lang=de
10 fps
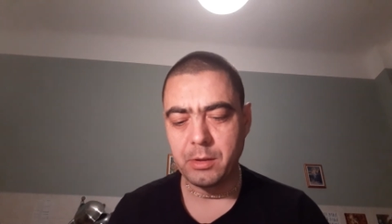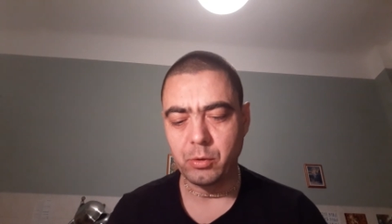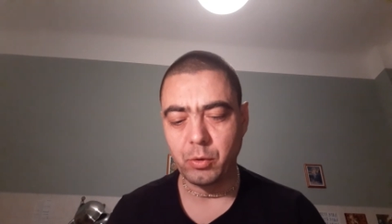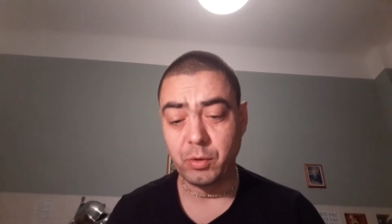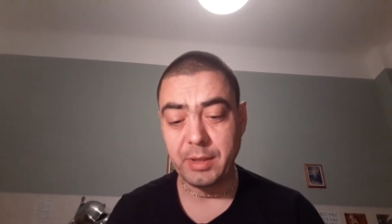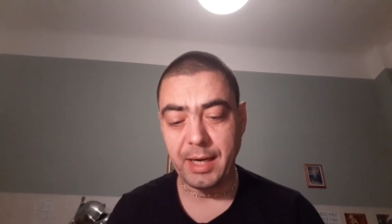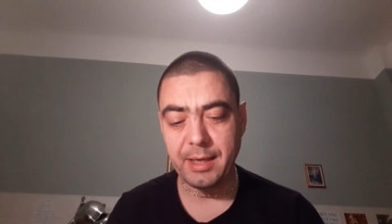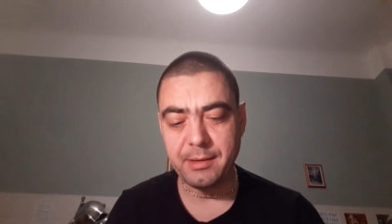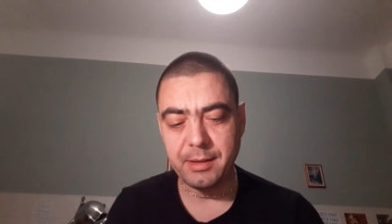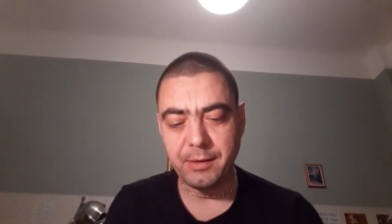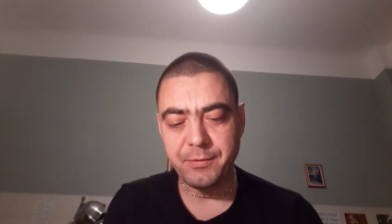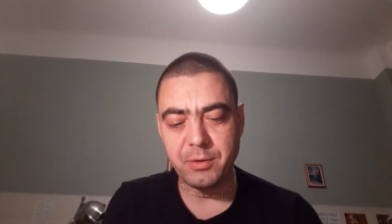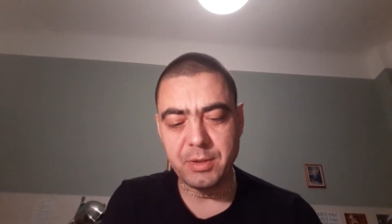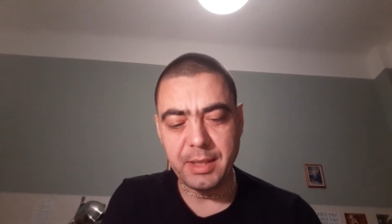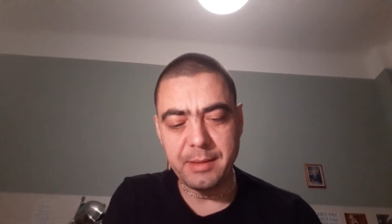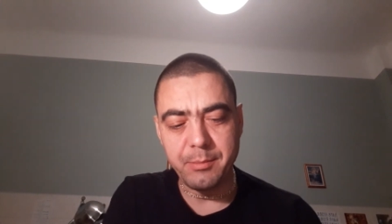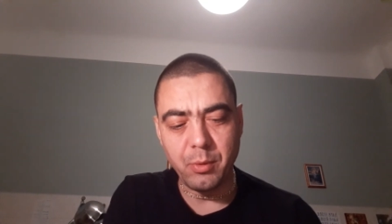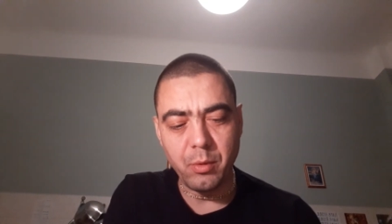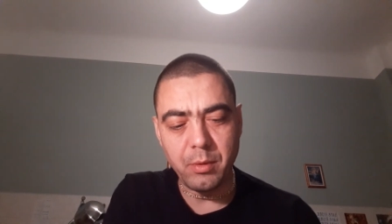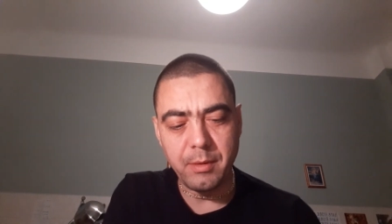Dolodan griff zu seinem
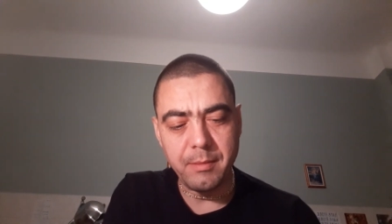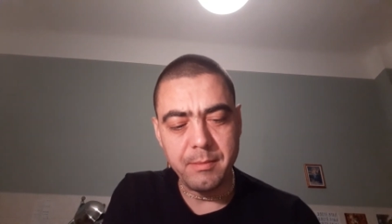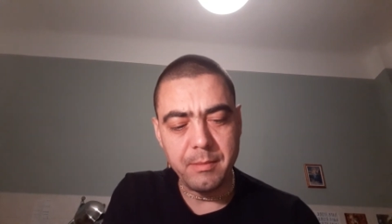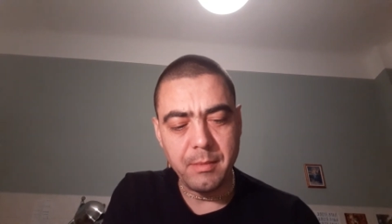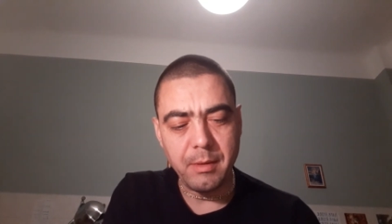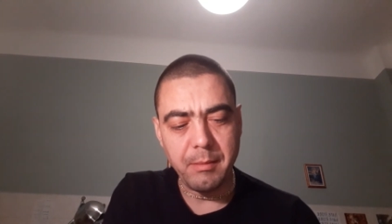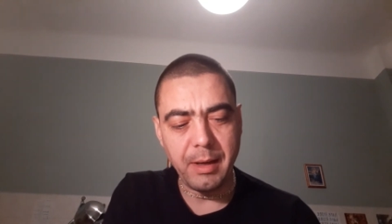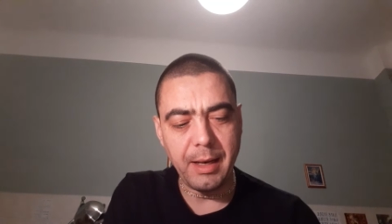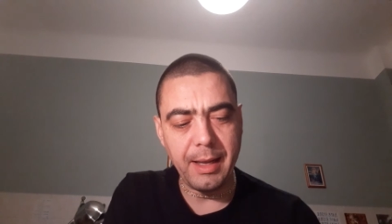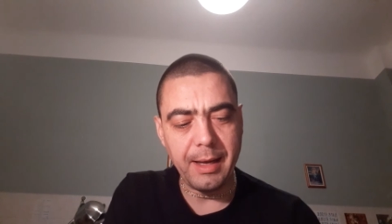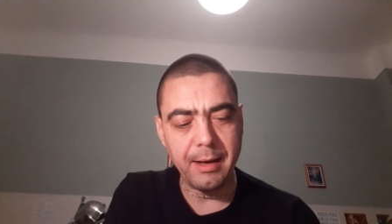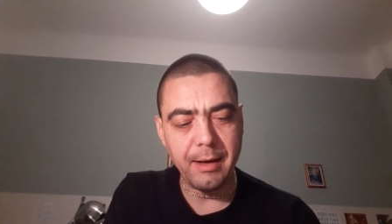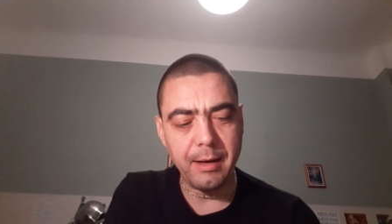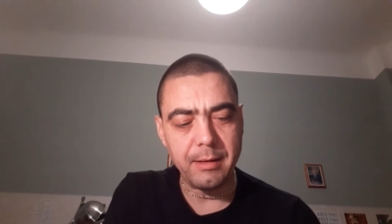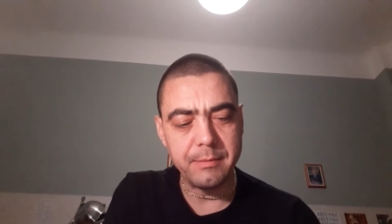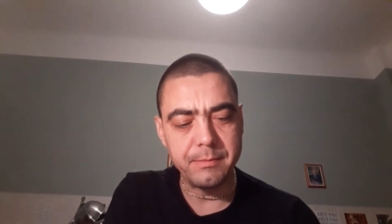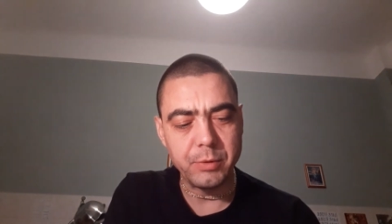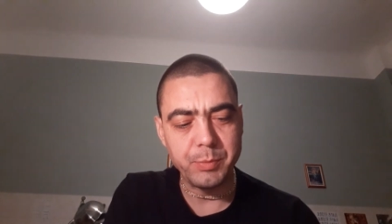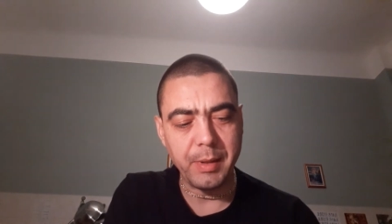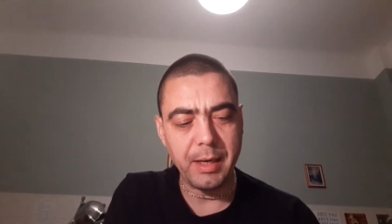Bogen. Mein Lehrer,
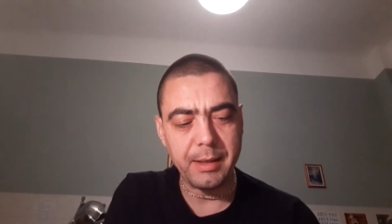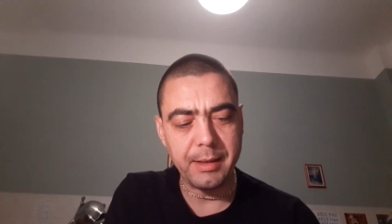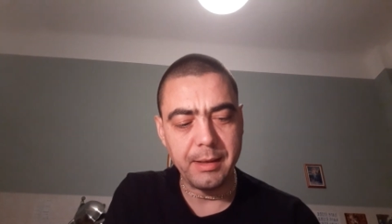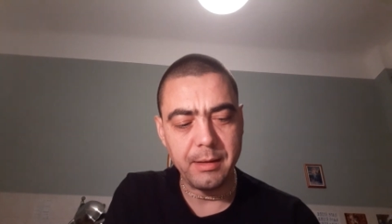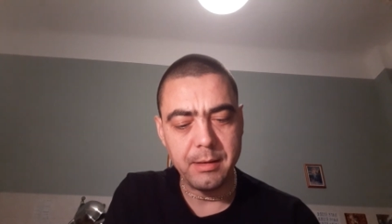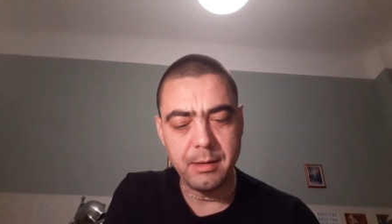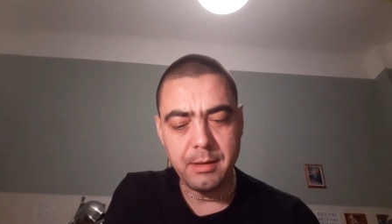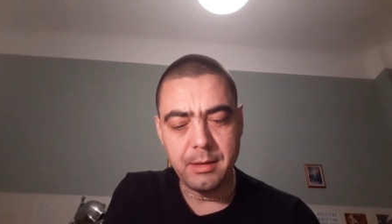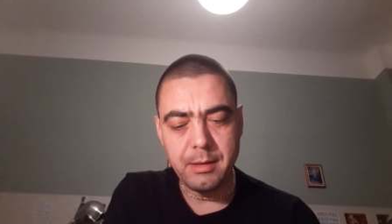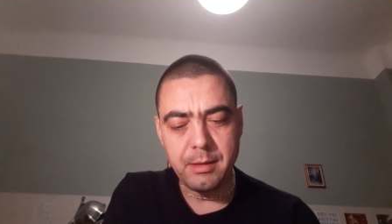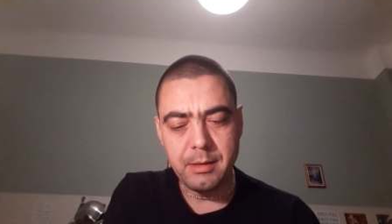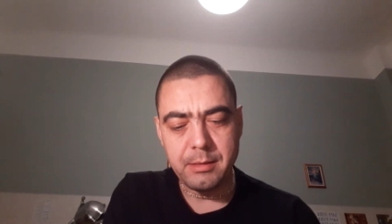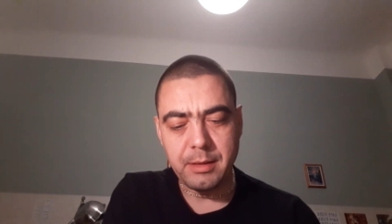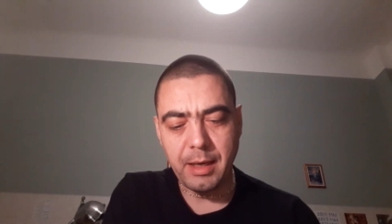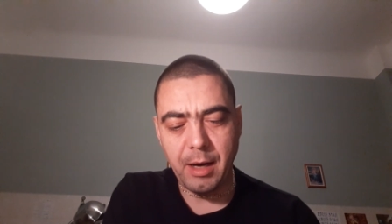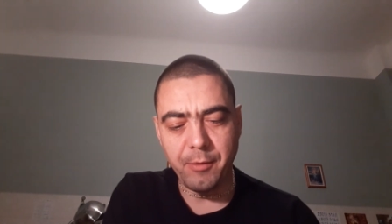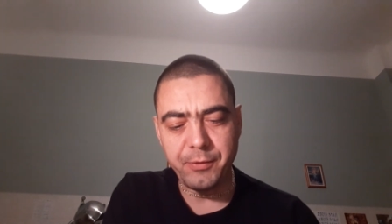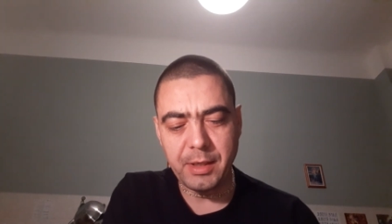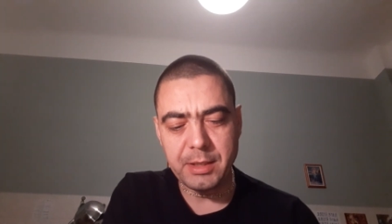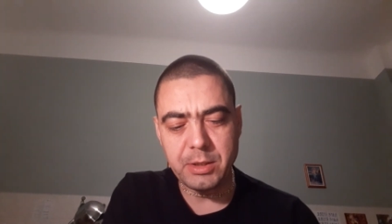sprach er, dein
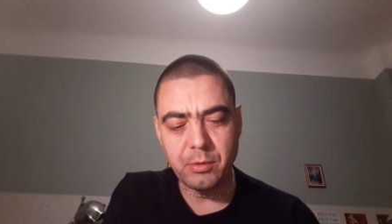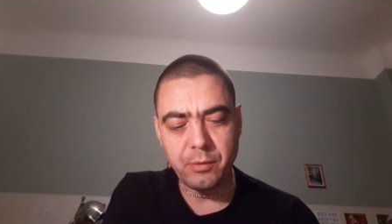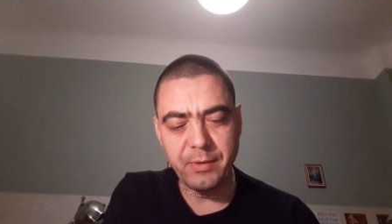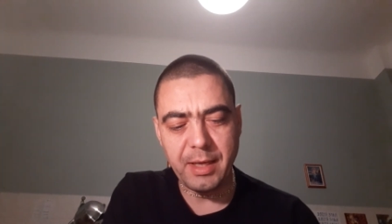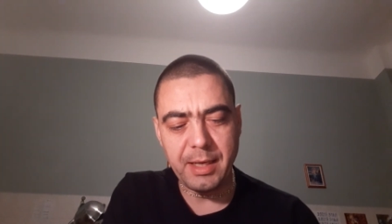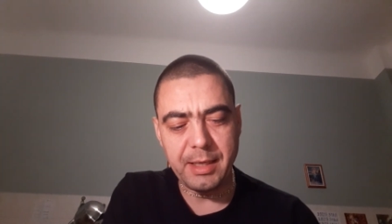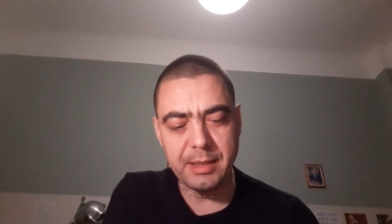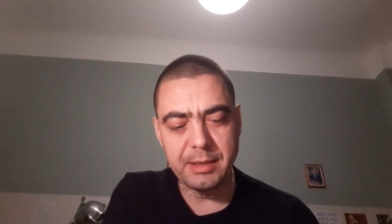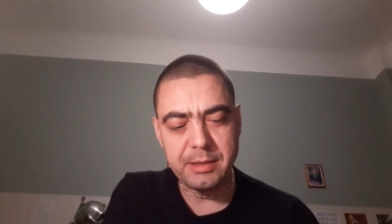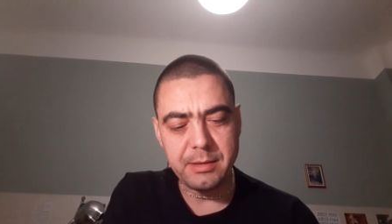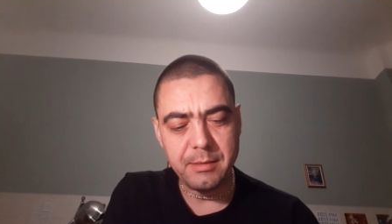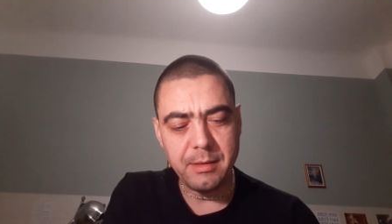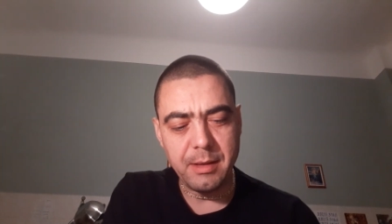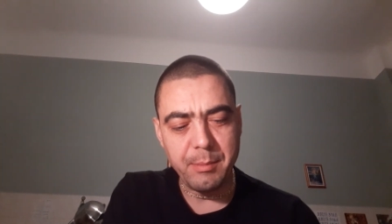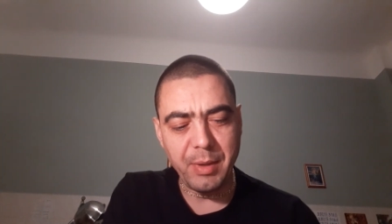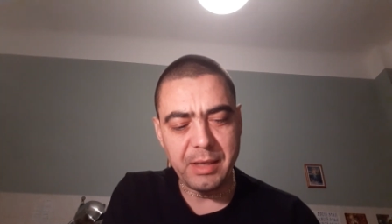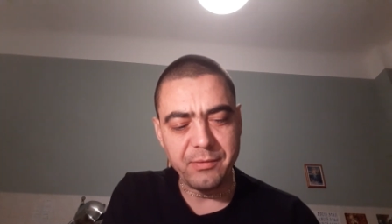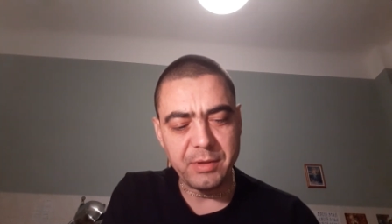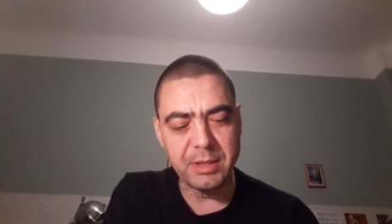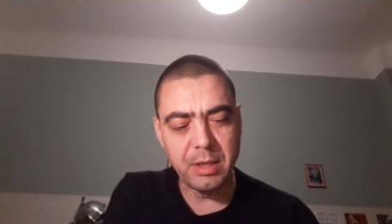Auftrag ist so gut wie erledigt. Bald
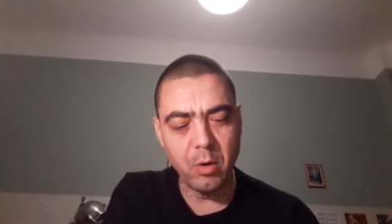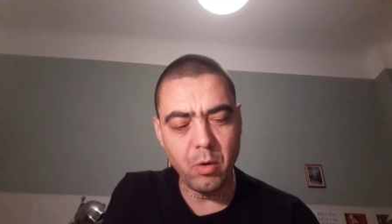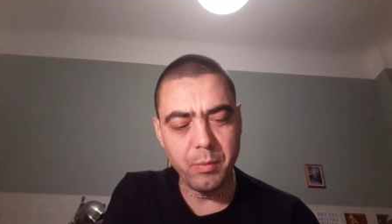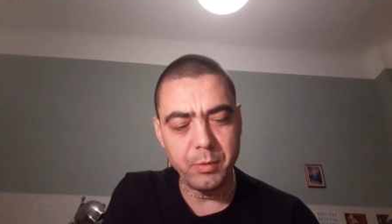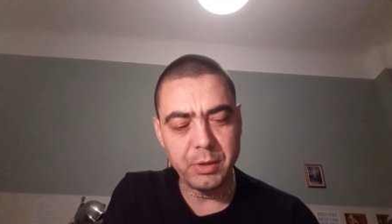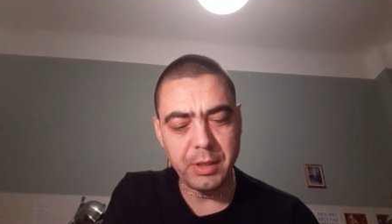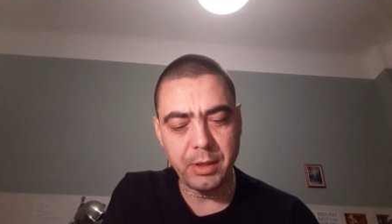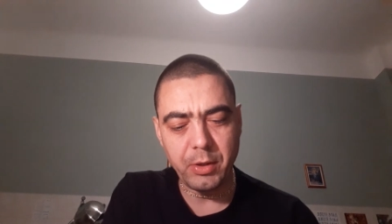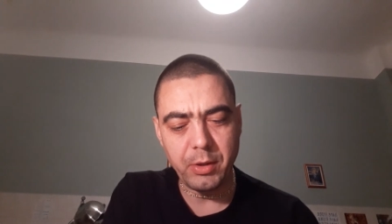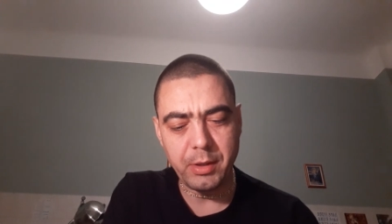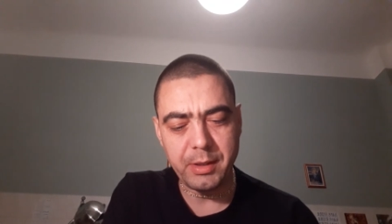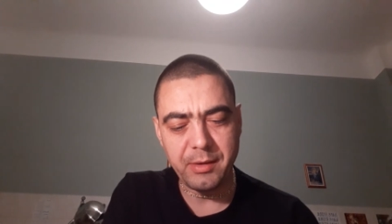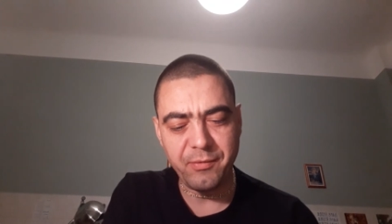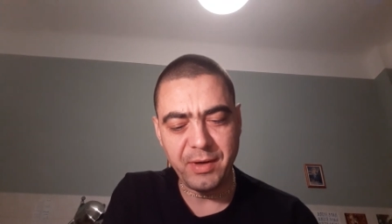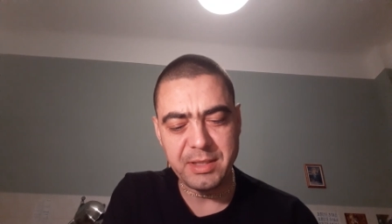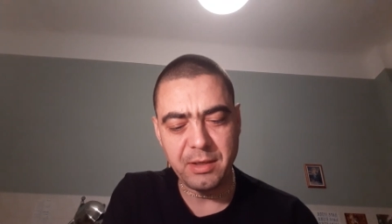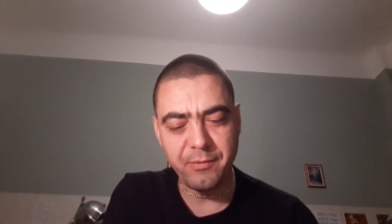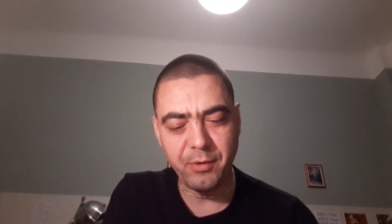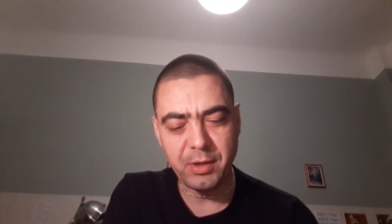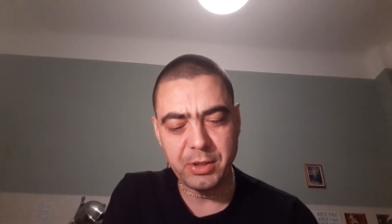wird dieser hochmütige König in Fesseln
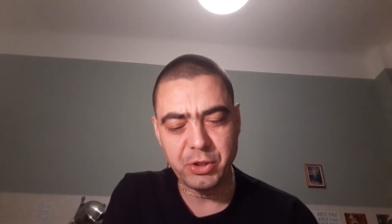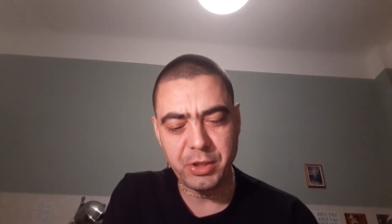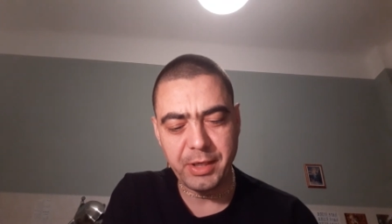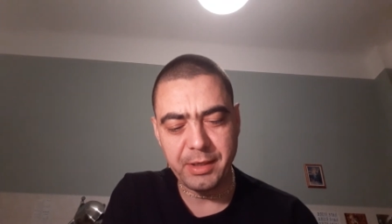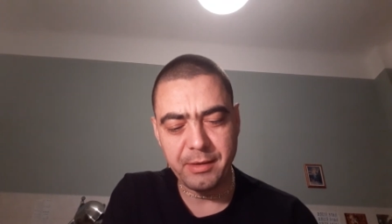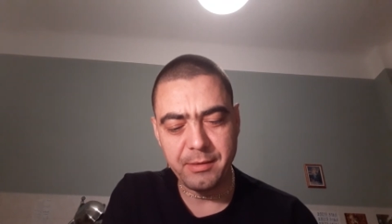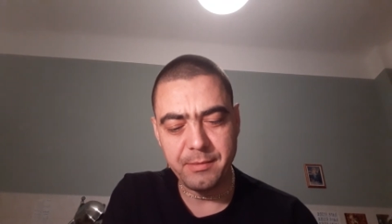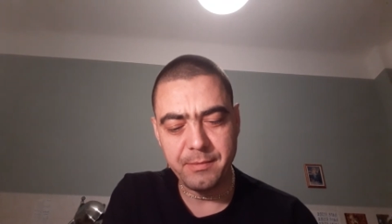vor dir stehen.